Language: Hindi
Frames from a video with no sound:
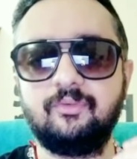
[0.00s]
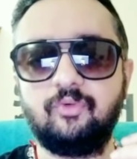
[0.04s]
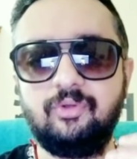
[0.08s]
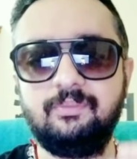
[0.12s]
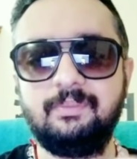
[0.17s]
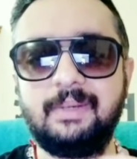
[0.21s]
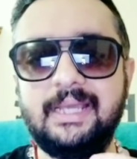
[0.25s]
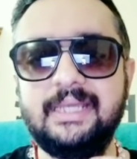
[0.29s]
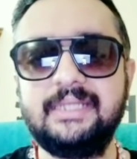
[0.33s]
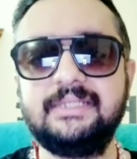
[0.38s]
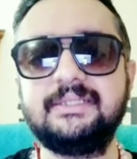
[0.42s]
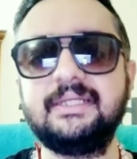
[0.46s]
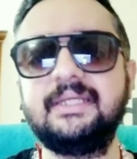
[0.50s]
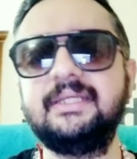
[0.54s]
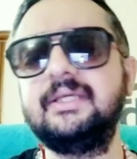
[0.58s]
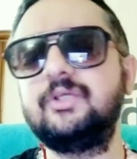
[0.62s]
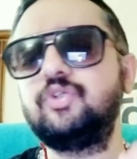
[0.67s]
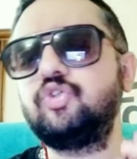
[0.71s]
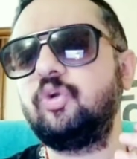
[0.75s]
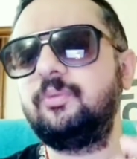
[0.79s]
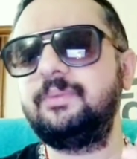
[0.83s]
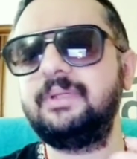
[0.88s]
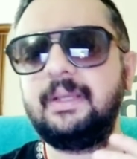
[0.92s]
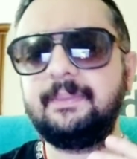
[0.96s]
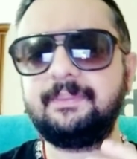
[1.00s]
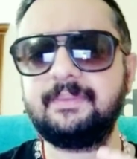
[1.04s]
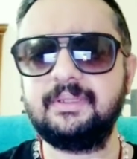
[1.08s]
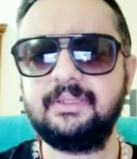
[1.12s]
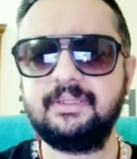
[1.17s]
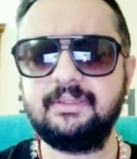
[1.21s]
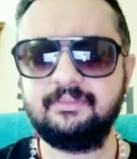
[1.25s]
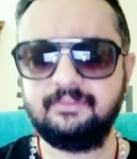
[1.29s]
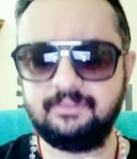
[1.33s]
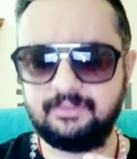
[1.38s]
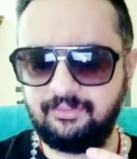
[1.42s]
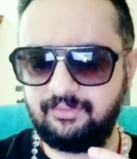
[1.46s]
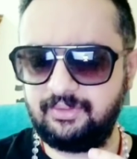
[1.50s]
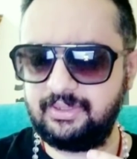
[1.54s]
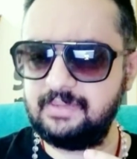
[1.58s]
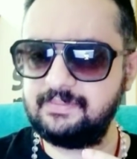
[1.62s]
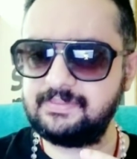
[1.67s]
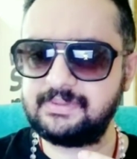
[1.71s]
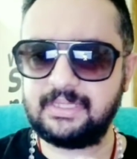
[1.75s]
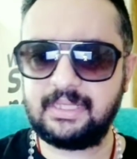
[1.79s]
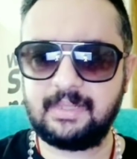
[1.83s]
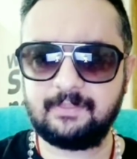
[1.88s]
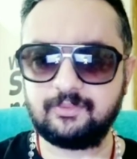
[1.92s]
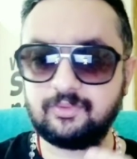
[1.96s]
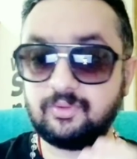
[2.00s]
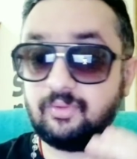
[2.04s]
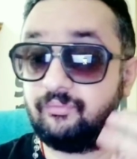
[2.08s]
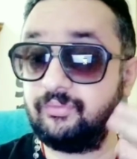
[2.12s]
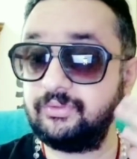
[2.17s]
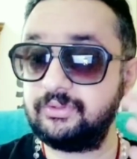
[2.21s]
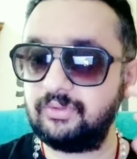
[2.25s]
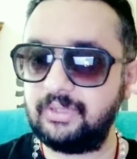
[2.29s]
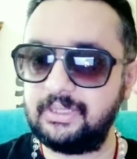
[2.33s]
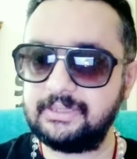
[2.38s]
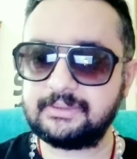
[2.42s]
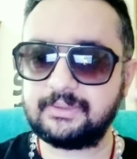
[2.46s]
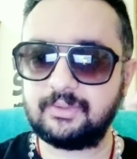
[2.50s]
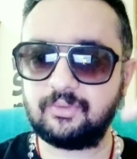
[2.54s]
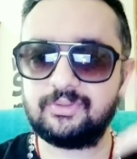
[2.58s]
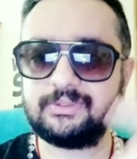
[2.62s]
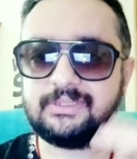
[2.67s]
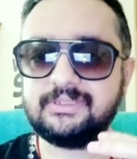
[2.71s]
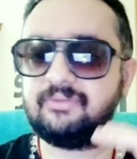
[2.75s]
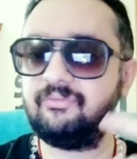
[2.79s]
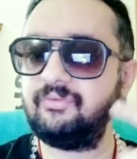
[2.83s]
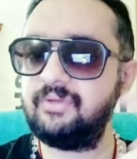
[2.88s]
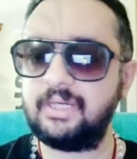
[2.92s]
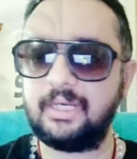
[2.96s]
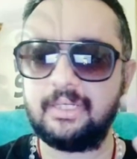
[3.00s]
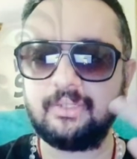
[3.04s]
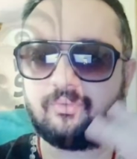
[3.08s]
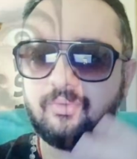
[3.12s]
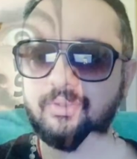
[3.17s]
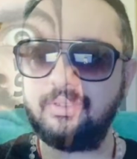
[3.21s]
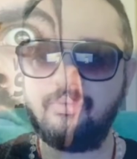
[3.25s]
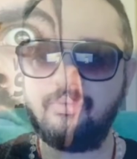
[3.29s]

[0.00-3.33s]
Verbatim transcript: कोई बाइक चाहिए जो भी आपके ड्रीम्स हैं आप उसको विजुलाइज करो जैसे विराट